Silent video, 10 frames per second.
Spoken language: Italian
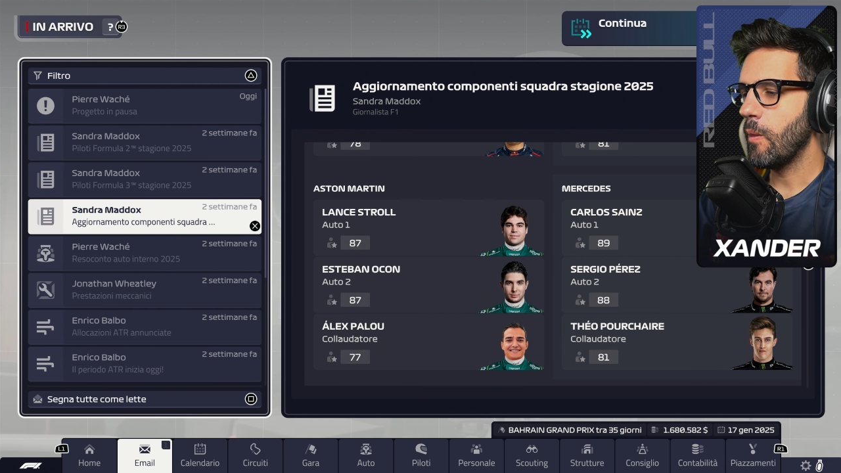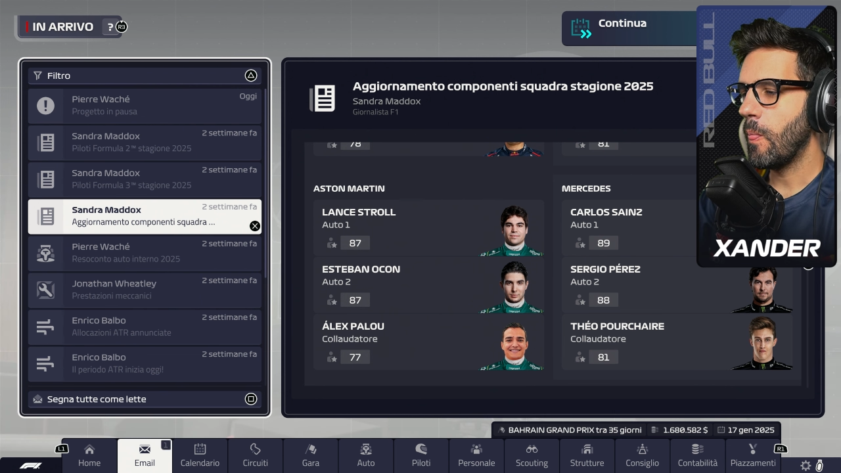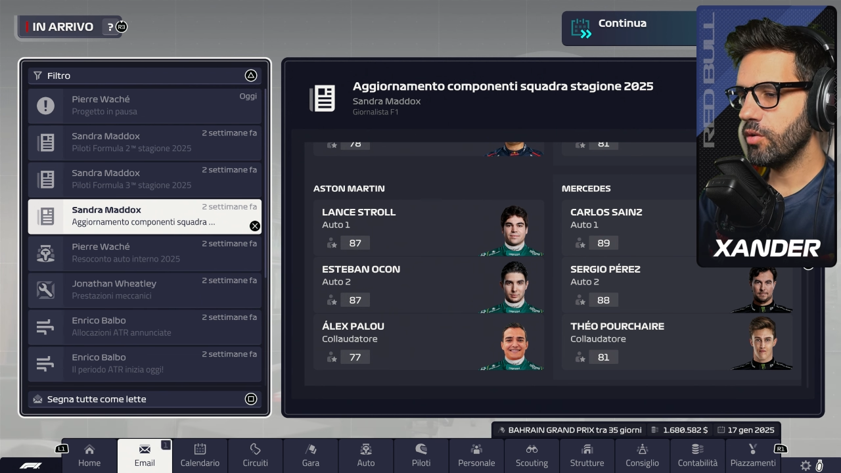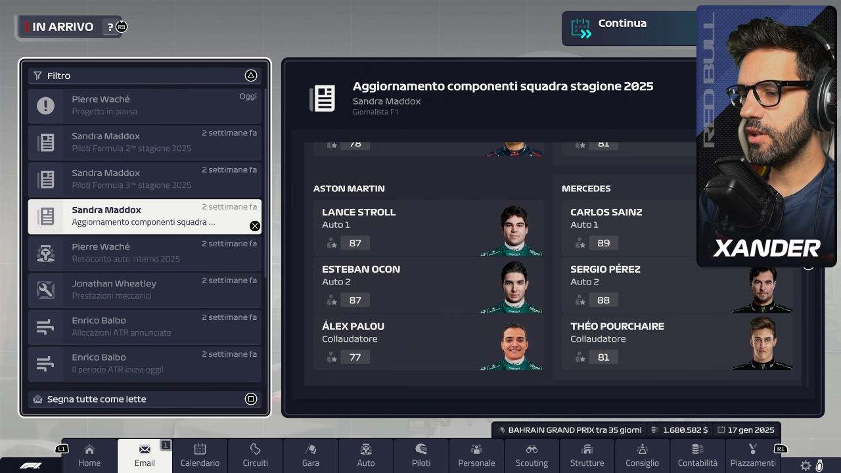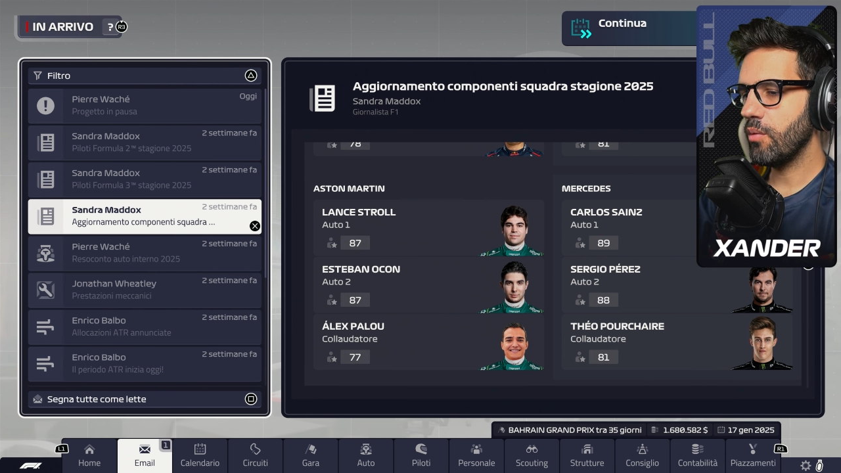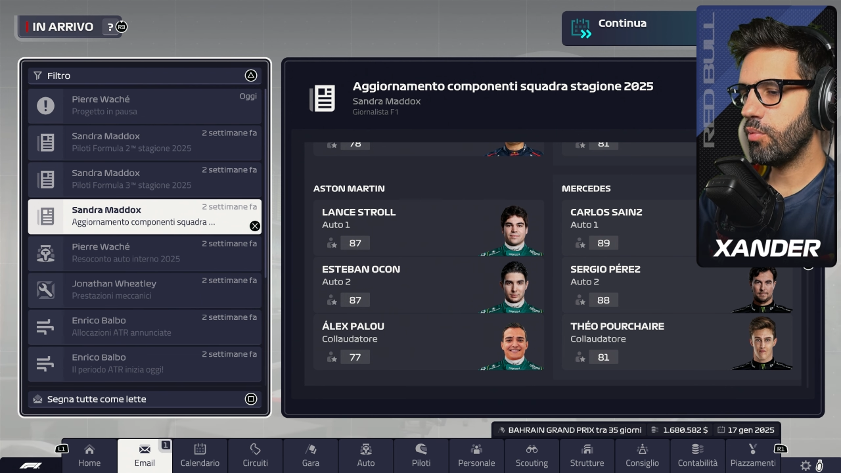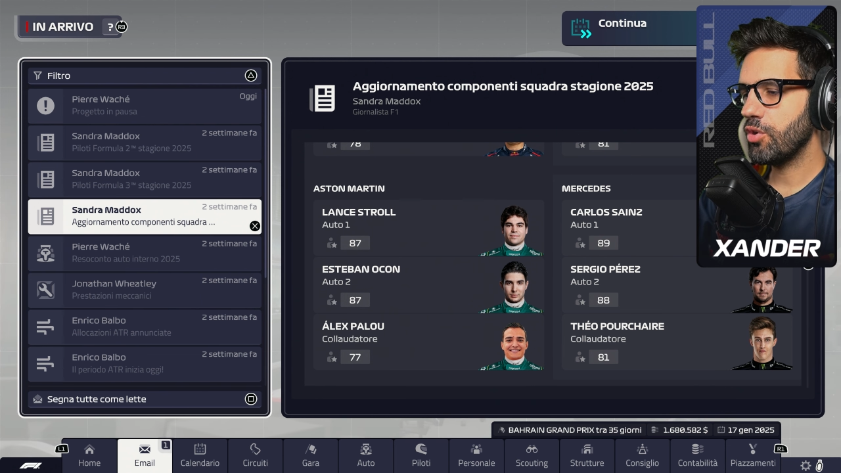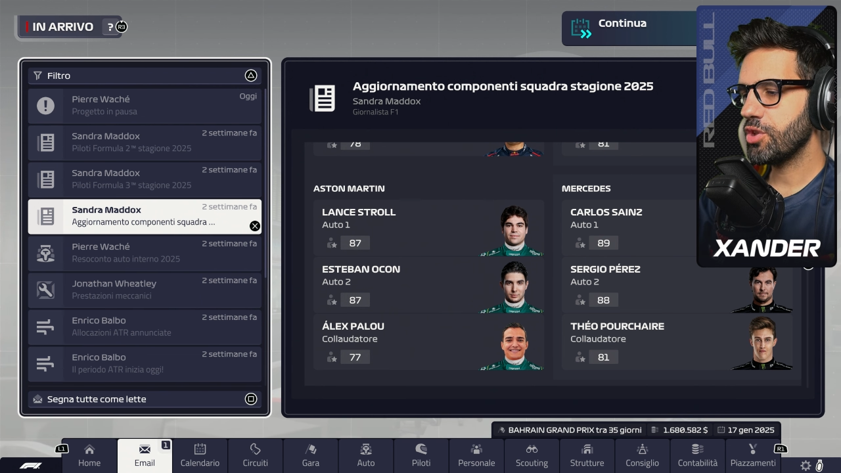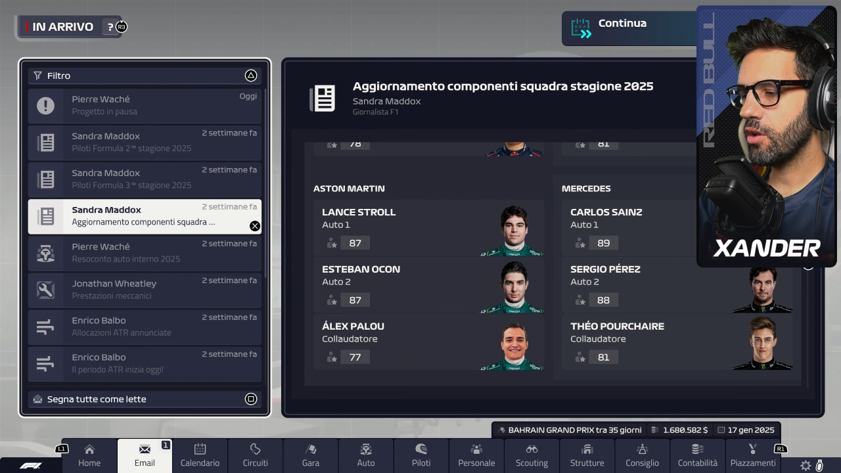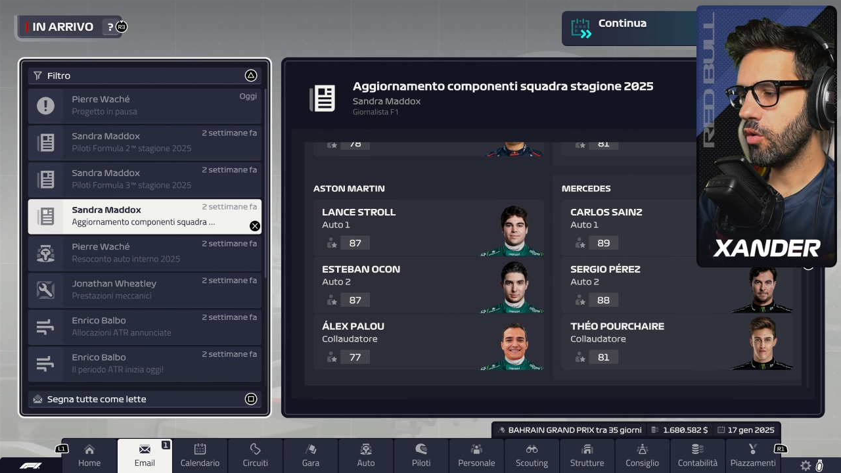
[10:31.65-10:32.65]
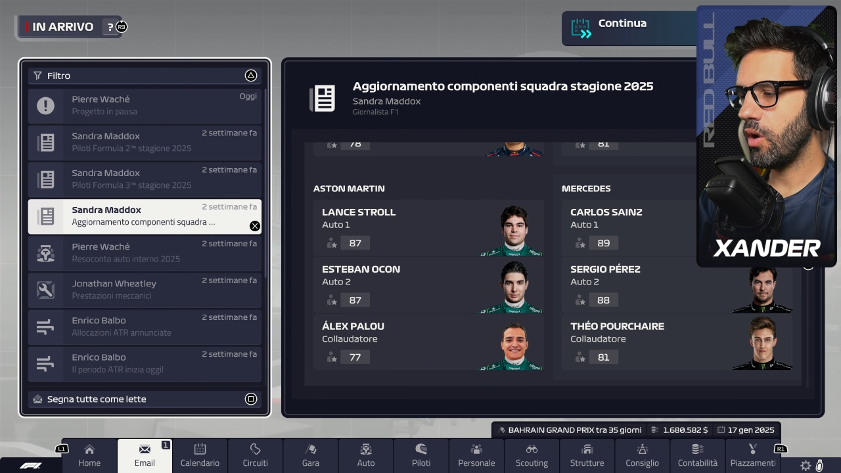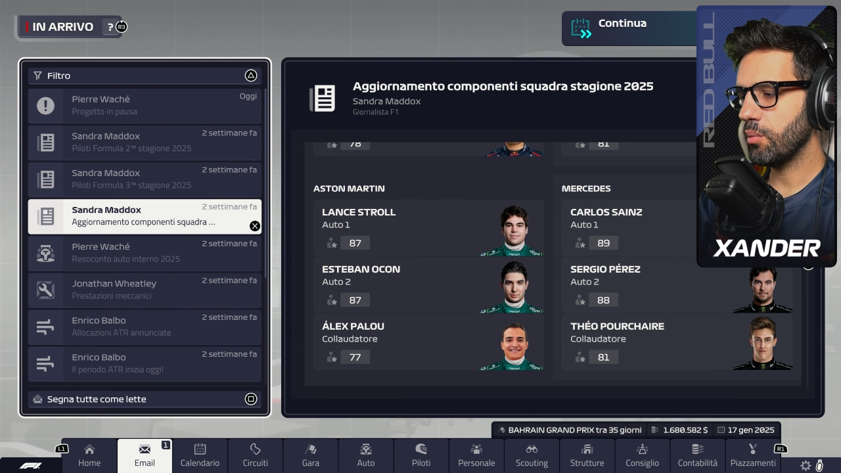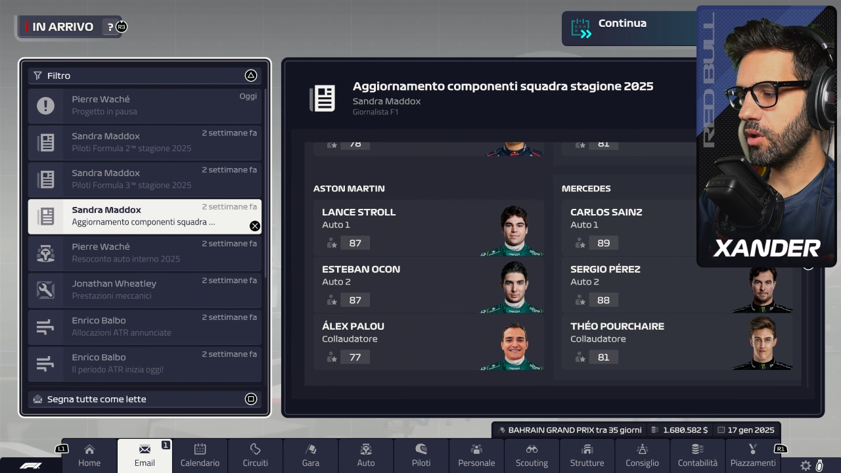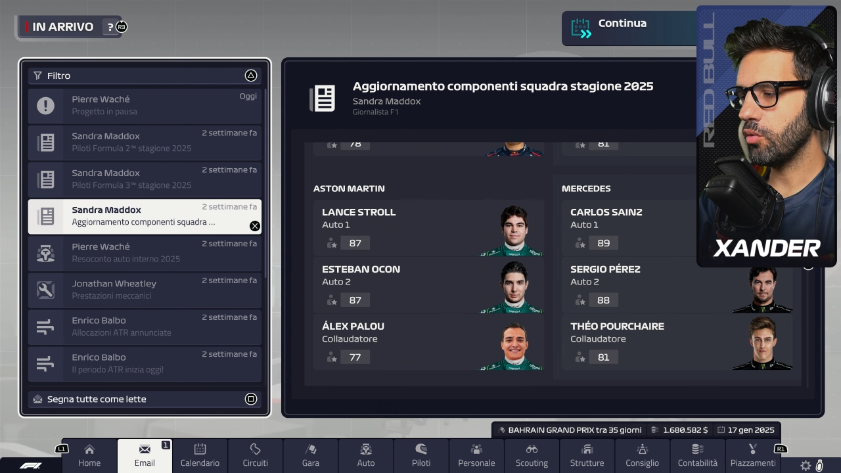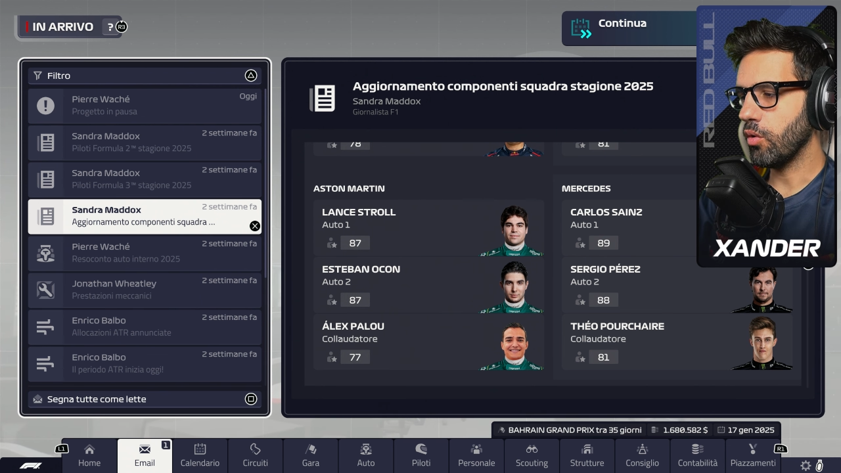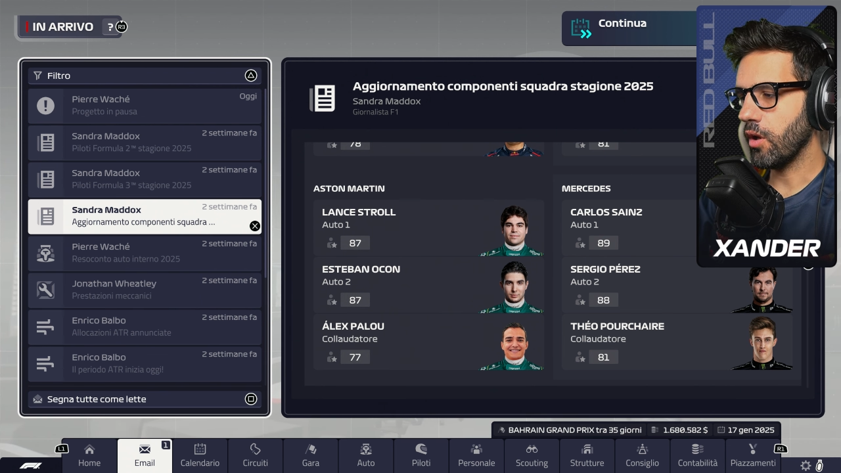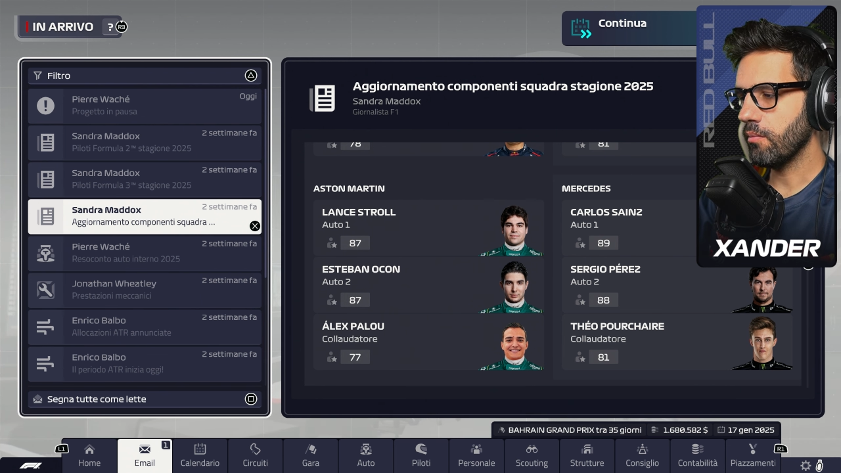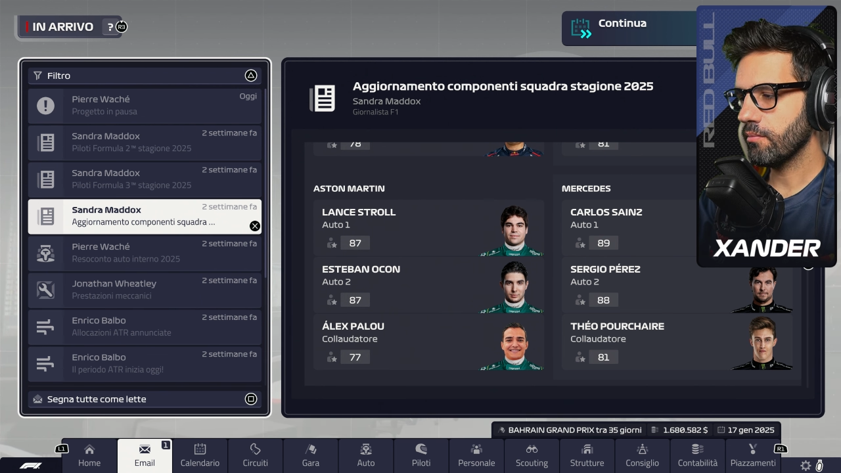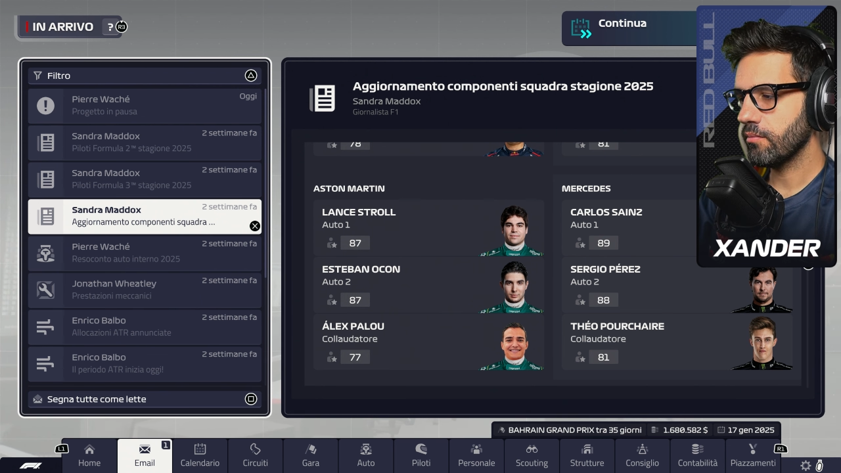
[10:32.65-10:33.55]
Con Teo Purcher collaudatore,